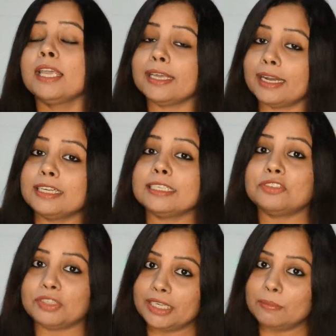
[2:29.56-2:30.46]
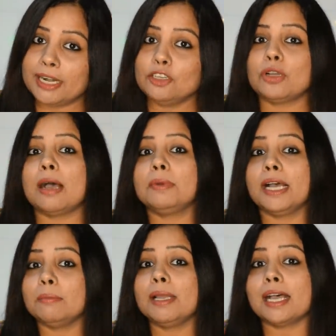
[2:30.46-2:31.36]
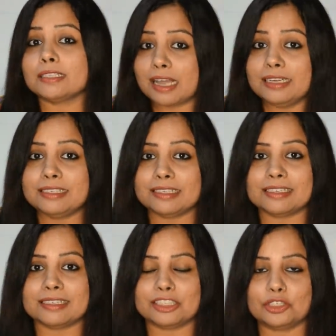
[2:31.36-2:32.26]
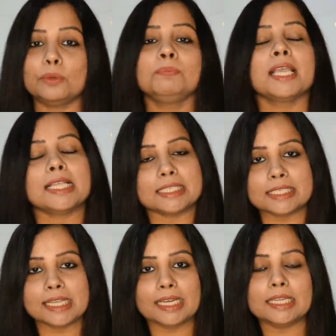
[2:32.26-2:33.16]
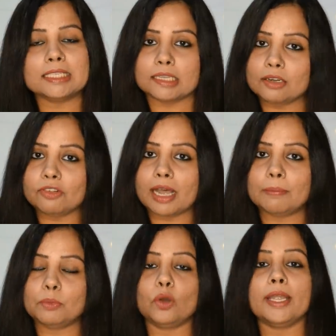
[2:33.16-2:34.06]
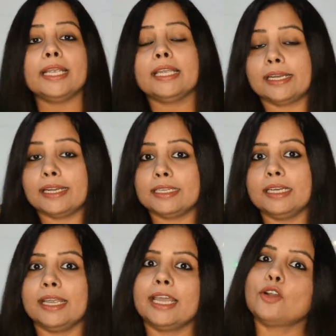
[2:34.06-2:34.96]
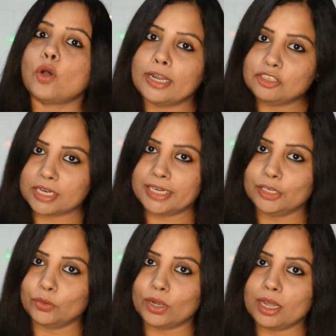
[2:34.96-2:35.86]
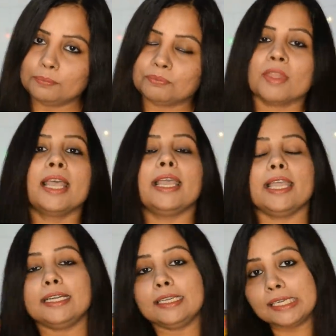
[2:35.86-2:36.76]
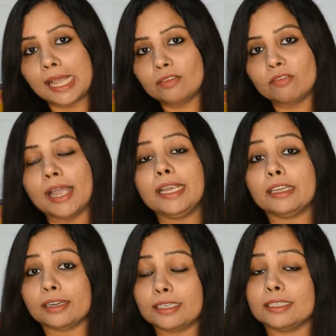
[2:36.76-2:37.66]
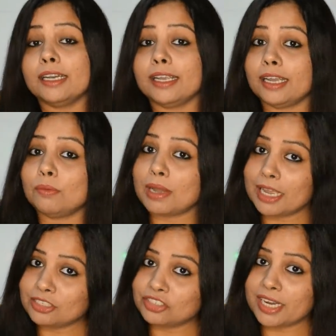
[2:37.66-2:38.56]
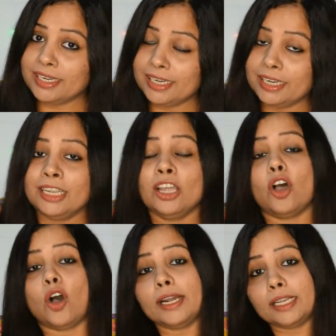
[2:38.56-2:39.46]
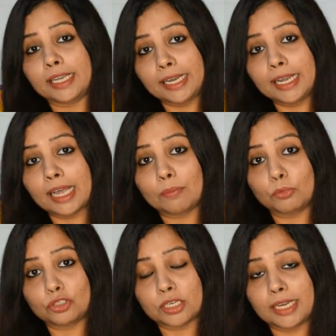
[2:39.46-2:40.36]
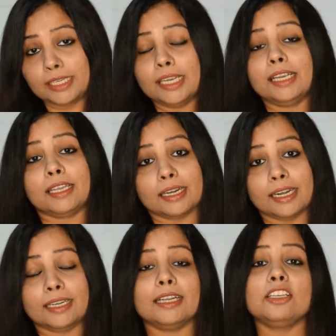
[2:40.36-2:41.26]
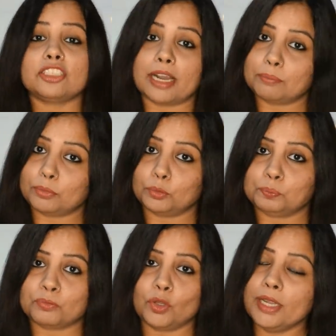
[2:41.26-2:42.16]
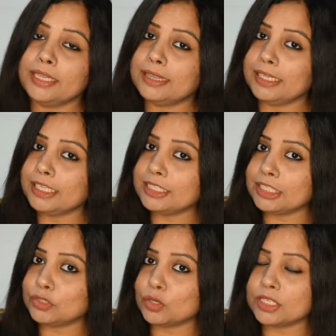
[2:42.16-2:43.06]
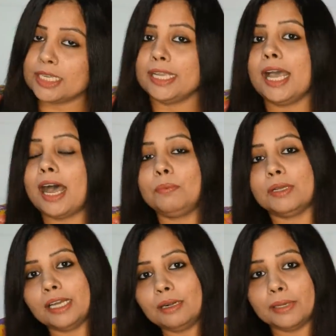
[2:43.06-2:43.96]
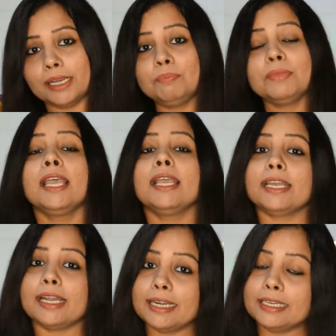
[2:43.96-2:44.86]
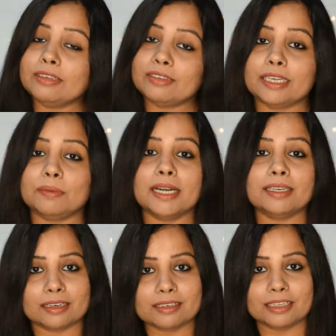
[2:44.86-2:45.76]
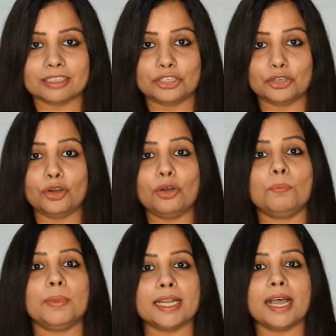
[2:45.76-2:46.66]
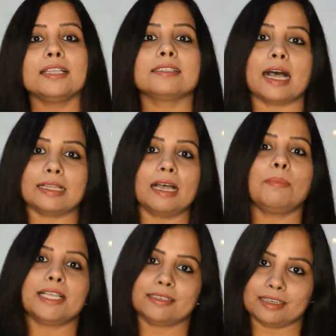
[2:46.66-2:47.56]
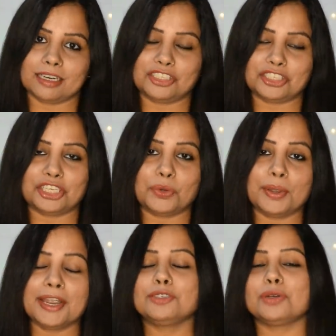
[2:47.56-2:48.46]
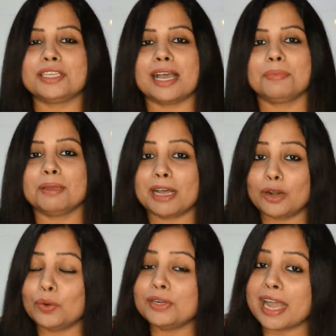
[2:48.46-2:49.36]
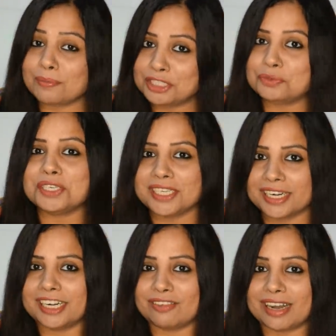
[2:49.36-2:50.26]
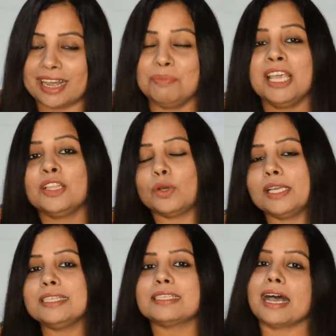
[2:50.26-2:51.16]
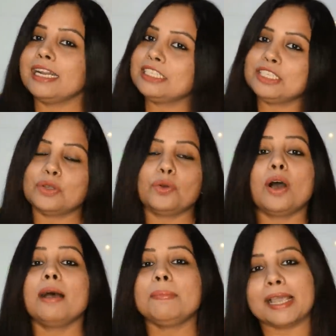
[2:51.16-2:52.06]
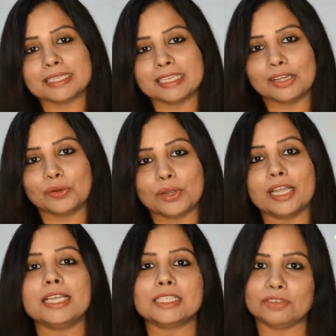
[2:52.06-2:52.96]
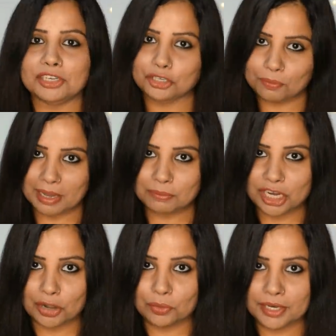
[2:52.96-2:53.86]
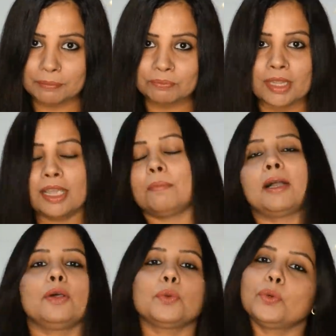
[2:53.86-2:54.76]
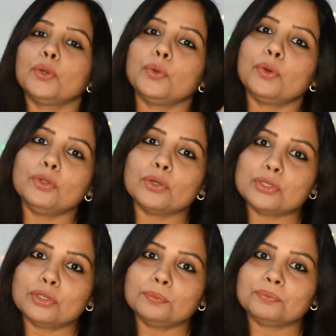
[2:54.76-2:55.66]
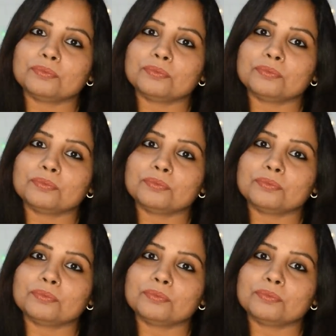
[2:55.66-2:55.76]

केरेटिन ट्रीटमेंट जो आप घर में आसानी से कर सकते हो जिसके लिए सिर्फ आपको एक केरेटिन हेयर ऑयल चाहिए होगा एक डी आई वाई केरेटिन हेयर मास्क चाहिए और एक आपको चाहिए किरेटिन शैम्पू तो इन तीन चीज़ों से आप घर में किरेटिन ट्रीटमेंट कर सकते हो बिना ज़्यादा पैसे खर्च किए हुए जो कि आपके बालों को डैमेज भी नहीं करने वाला तो इन सारी चीज़ों को आप कैसे करोगे इस वीडियो में आप जानोगे मगर रुको रुको दोस्तों